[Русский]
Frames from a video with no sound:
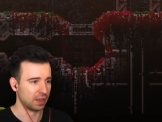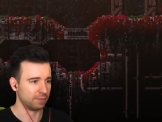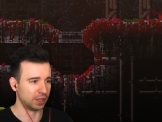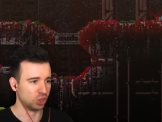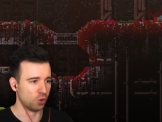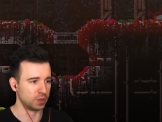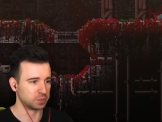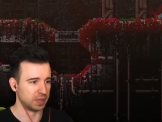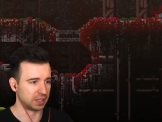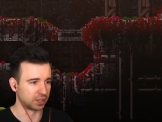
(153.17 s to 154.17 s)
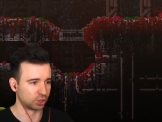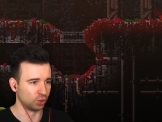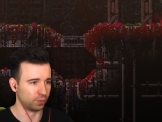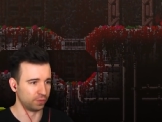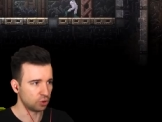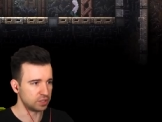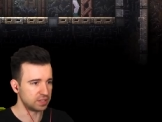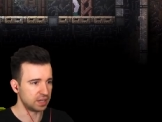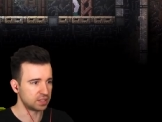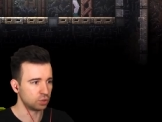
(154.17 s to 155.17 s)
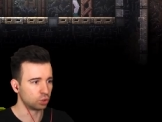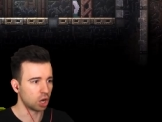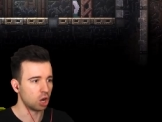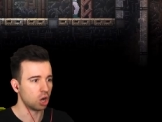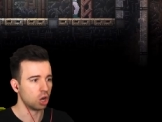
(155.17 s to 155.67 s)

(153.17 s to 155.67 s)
В одном из моих ртов. То здесь есть? Ну-ка.